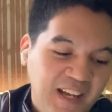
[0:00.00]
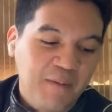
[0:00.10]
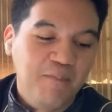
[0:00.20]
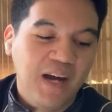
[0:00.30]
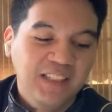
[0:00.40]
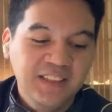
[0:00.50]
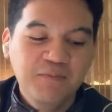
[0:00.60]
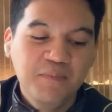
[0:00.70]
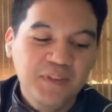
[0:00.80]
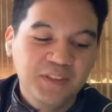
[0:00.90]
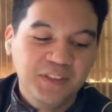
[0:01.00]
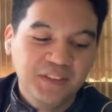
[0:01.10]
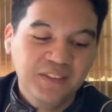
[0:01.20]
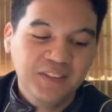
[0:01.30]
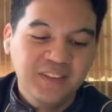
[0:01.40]
魔人ブー
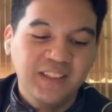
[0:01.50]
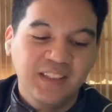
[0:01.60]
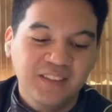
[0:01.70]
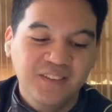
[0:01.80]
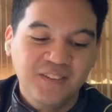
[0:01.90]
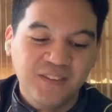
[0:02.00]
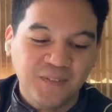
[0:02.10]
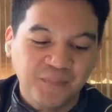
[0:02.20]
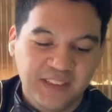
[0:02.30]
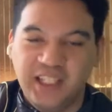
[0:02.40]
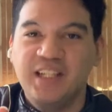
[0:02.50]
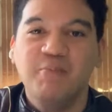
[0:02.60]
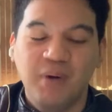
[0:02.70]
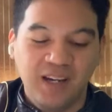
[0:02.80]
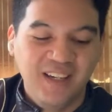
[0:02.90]
純粋役とジャネンバ